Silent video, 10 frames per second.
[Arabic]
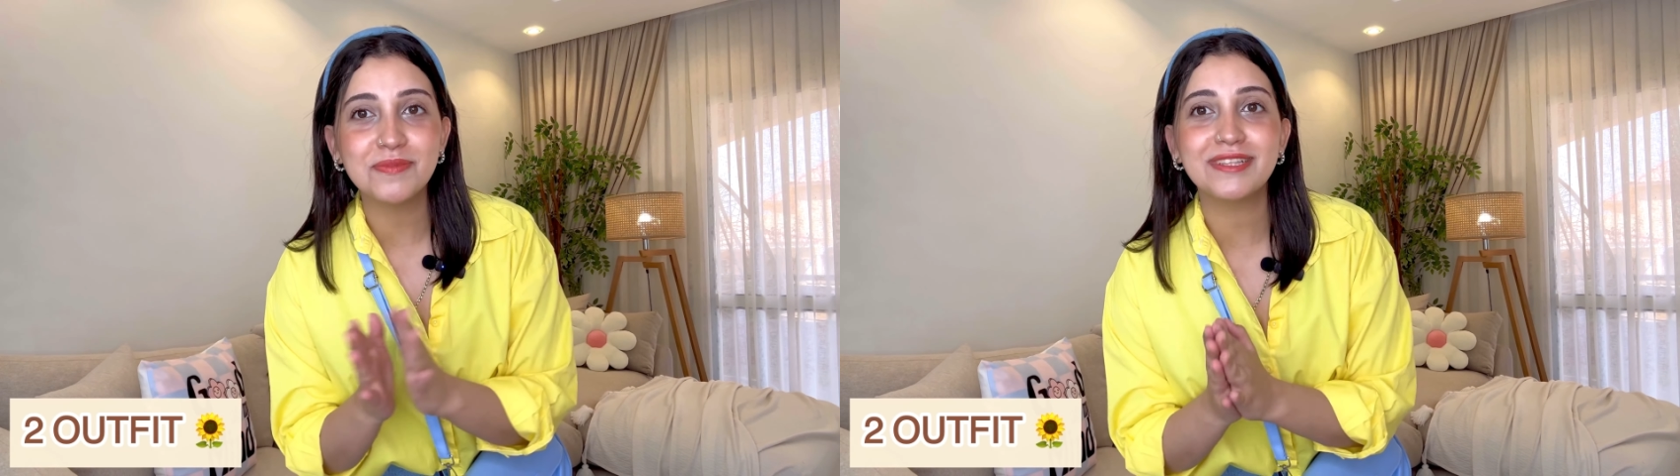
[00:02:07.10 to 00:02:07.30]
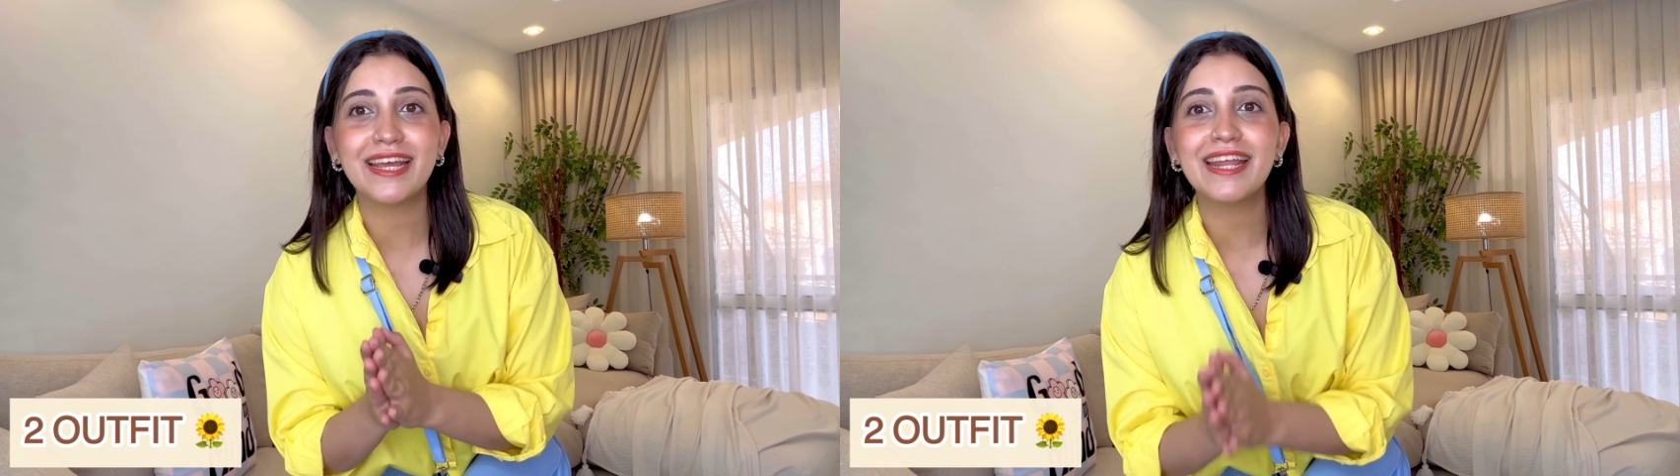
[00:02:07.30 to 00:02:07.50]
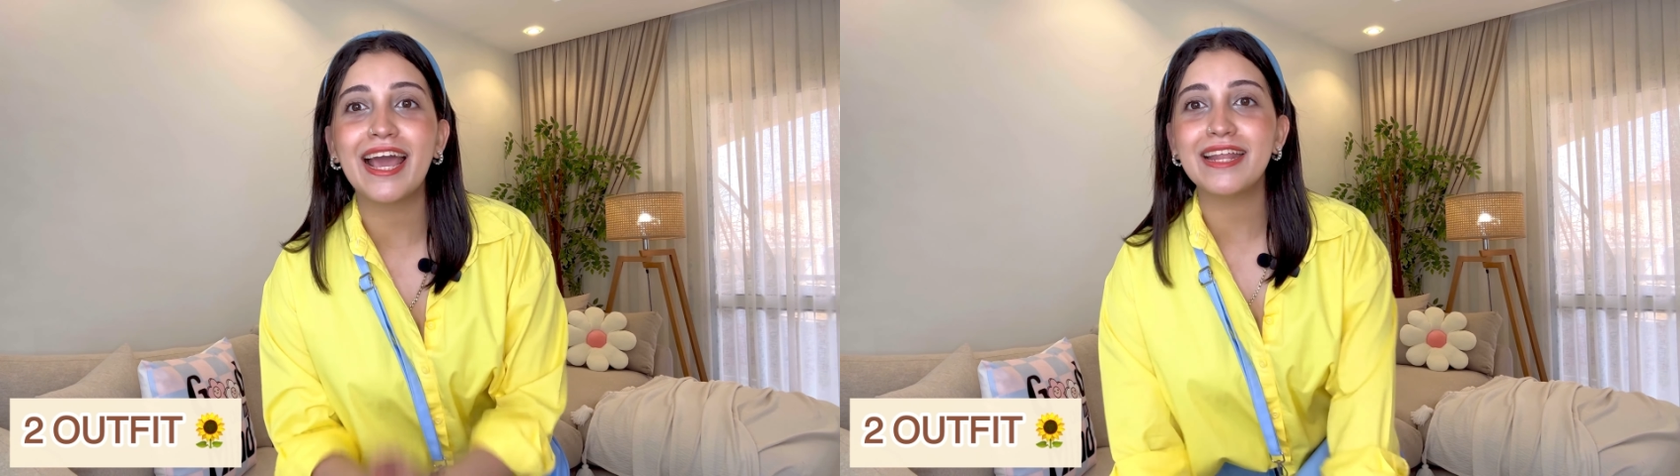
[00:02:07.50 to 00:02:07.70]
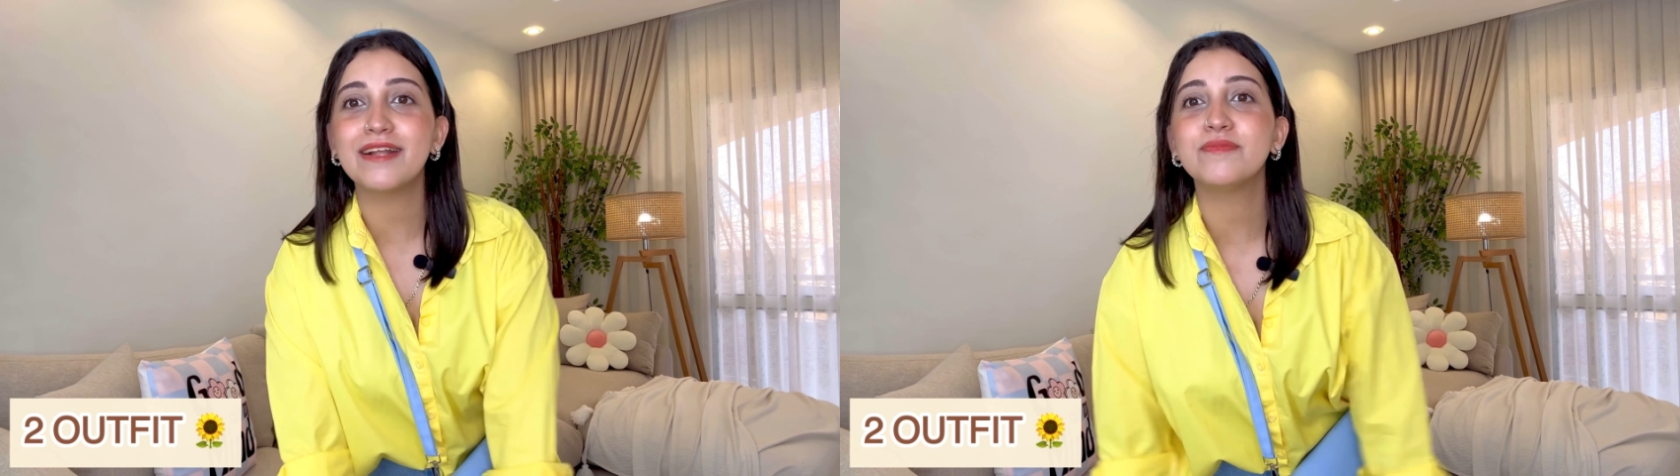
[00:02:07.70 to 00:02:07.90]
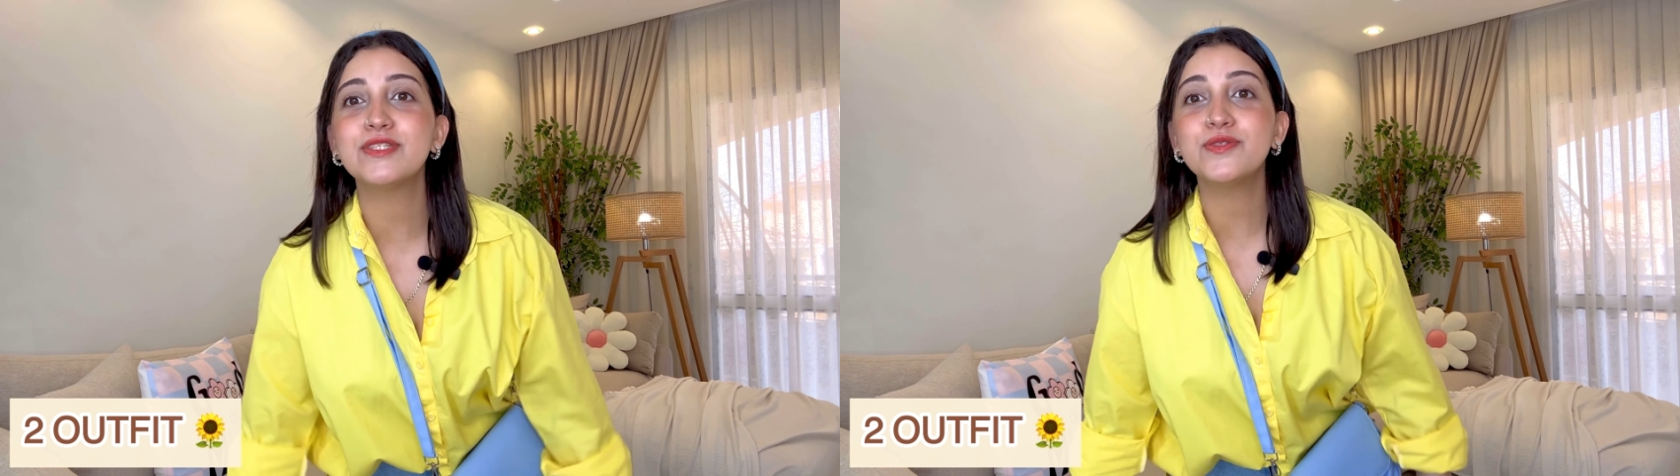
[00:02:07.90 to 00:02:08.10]
التاني انا
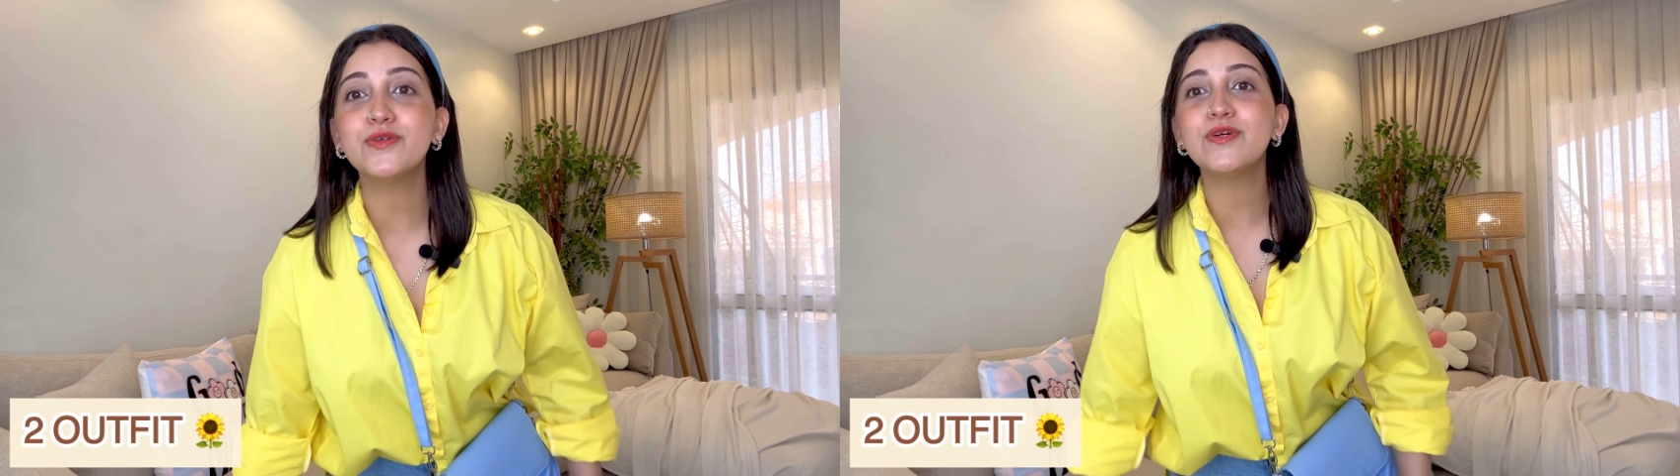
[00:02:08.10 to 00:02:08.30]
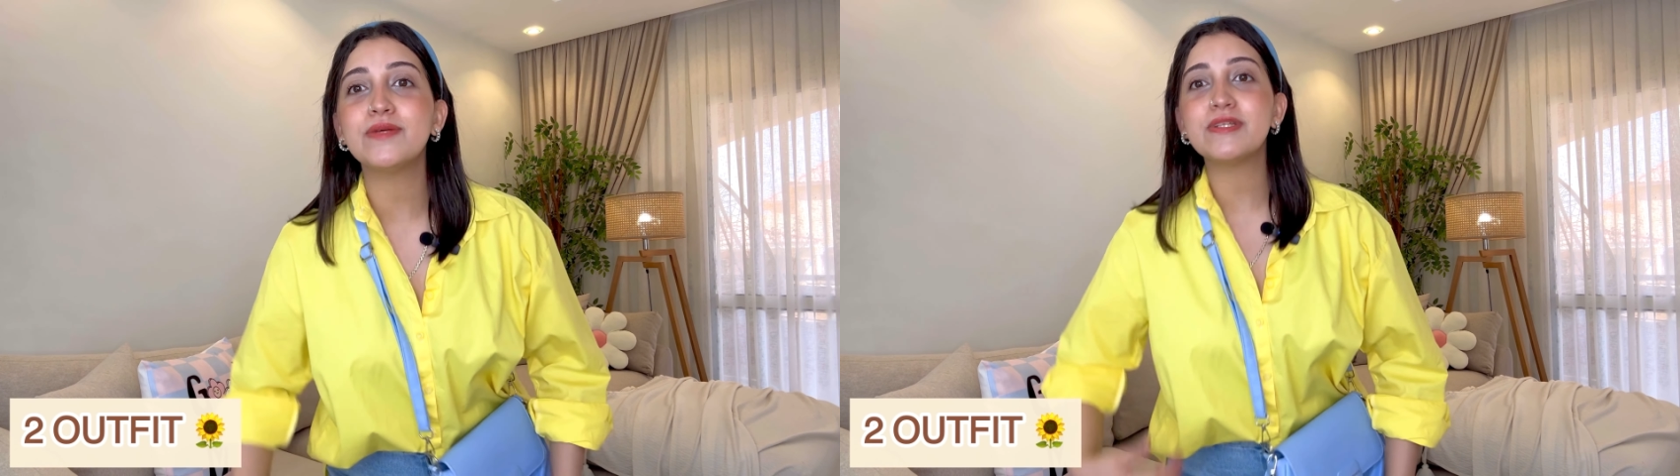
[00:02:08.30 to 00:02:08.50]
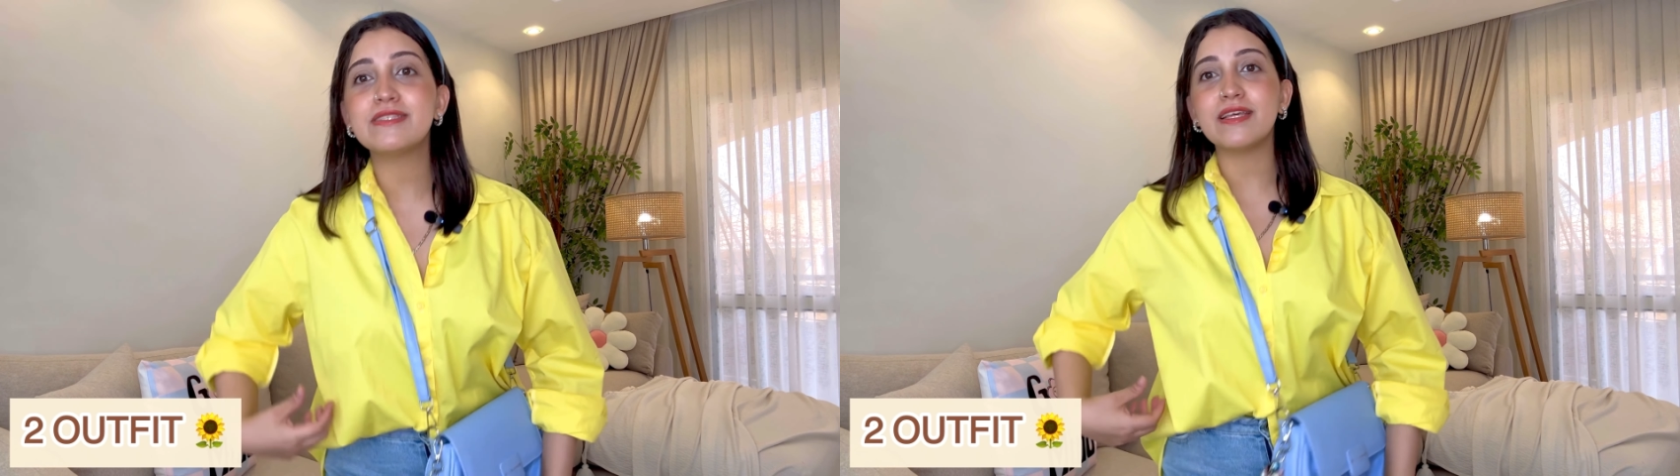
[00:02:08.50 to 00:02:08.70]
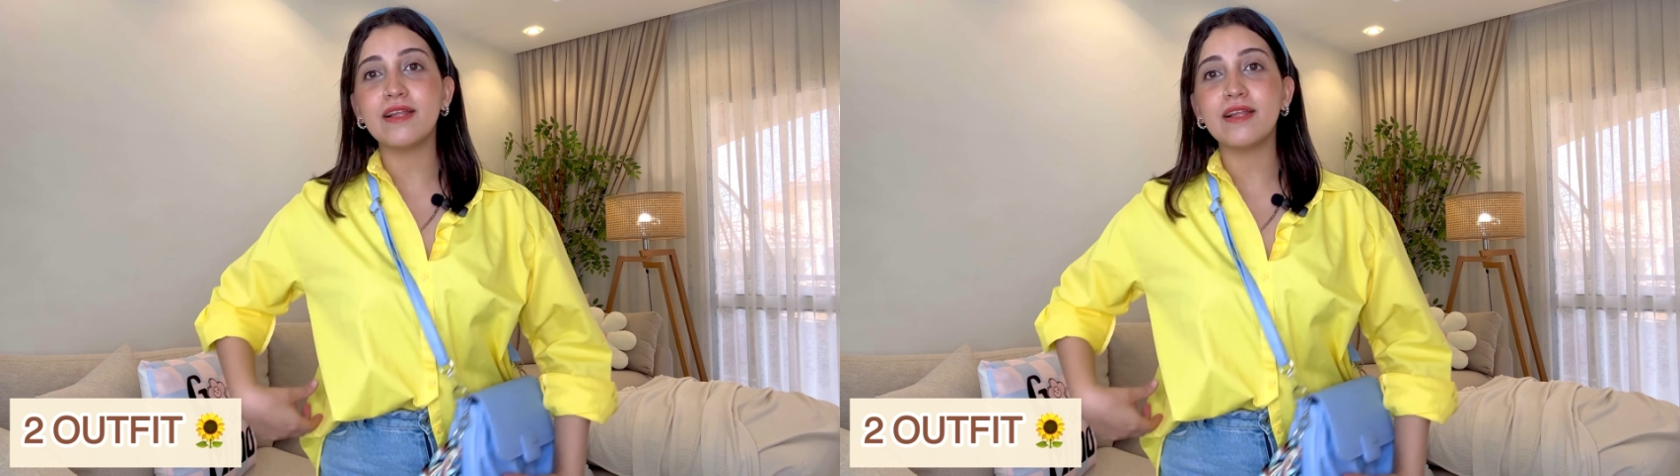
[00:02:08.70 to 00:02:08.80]
لبسته لبست